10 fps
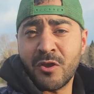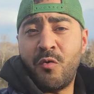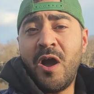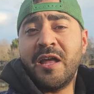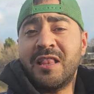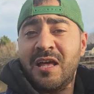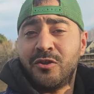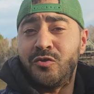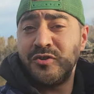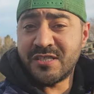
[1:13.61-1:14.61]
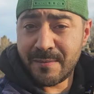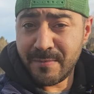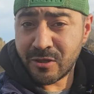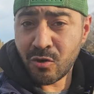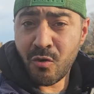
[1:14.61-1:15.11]
واحد لا دوزيام
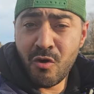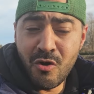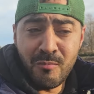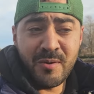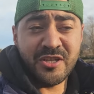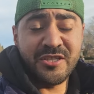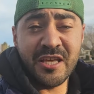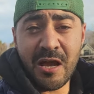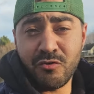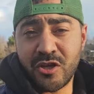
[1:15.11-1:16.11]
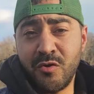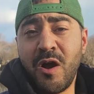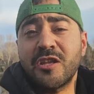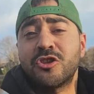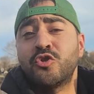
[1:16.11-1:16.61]
ميتون باش دير عاوتاني
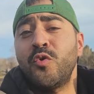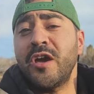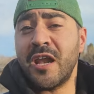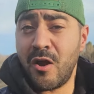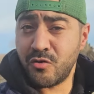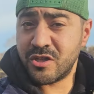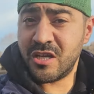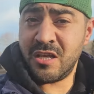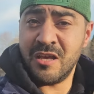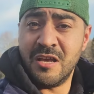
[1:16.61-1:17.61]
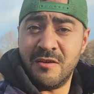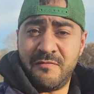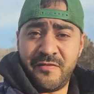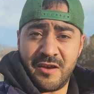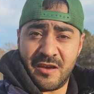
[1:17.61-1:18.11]
واحد الدويره عاوتاني
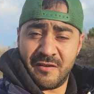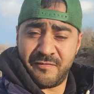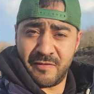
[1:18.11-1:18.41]
في,